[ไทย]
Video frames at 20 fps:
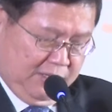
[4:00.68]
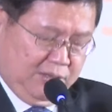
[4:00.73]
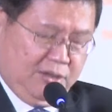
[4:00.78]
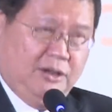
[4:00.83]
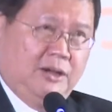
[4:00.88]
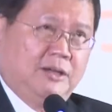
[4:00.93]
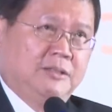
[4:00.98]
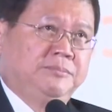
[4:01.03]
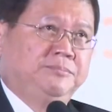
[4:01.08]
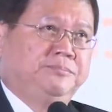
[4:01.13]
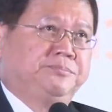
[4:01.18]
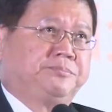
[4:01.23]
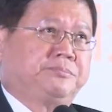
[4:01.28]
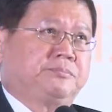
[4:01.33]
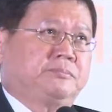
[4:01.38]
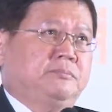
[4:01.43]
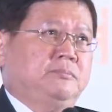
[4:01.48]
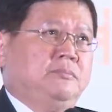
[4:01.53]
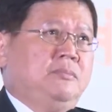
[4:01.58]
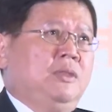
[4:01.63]
องของ
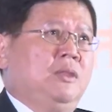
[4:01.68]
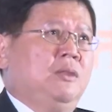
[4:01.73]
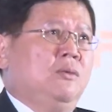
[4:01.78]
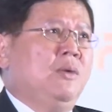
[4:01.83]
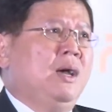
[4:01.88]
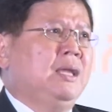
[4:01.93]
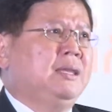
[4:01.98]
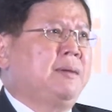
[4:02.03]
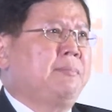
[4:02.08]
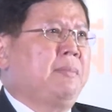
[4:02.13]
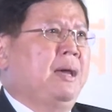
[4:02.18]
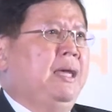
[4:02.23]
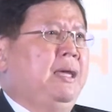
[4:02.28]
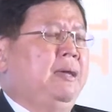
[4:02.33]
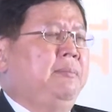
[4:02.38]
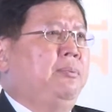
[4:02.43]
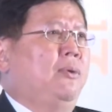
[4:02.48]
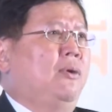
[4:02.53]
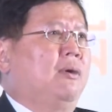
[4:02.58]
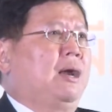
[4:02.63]
ว่าทำไม
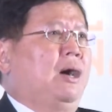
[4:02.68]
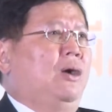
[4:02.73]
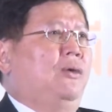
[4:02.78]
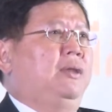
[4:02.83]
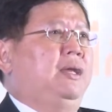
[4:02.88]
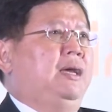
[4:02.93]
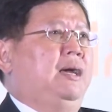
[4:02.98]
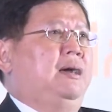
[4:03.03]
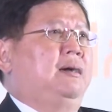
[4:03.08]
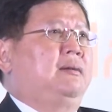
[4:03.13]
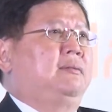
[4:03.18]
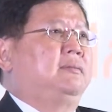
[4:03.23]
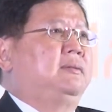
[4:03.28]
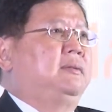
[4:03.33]
พวกเราเนี่ย